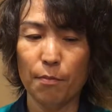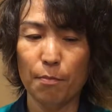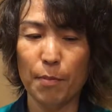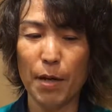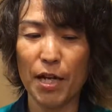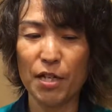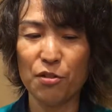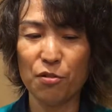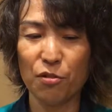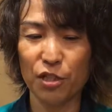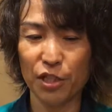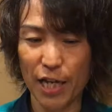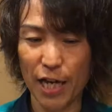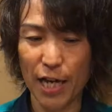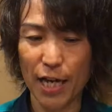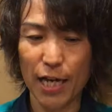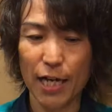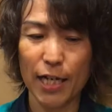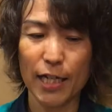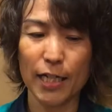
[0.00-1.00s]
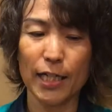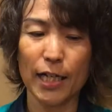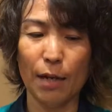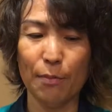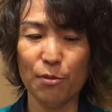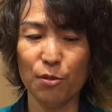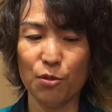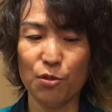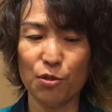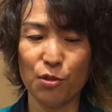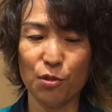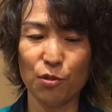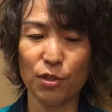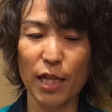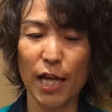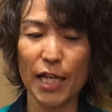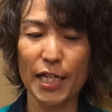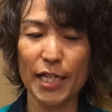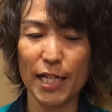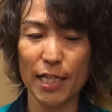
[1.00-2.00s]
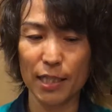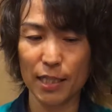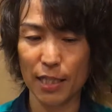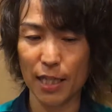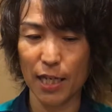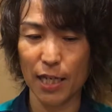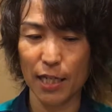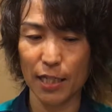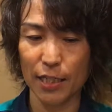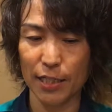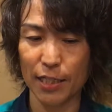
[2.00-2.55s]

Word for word: 前処理や髪の状態に合った